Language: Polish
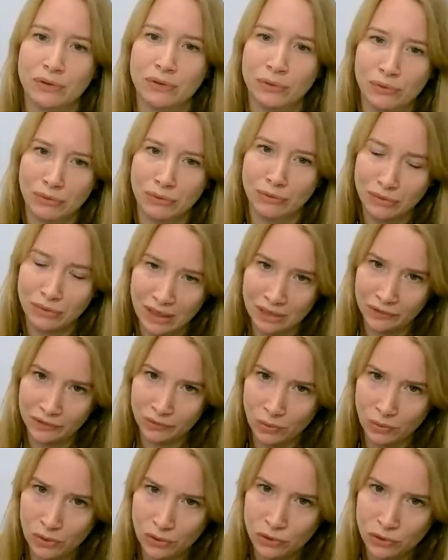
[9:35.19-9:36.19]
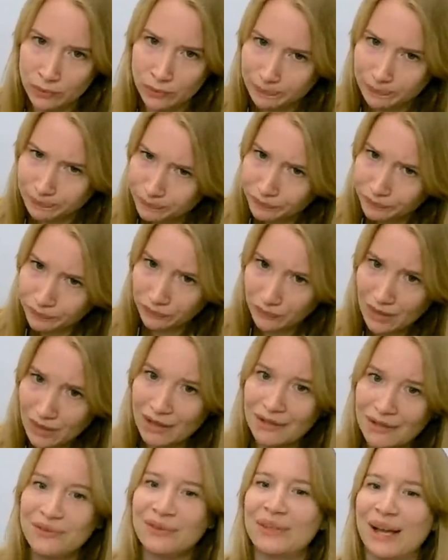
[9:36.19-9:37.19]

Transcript: to, ta złość. Jednak jest pacjenta.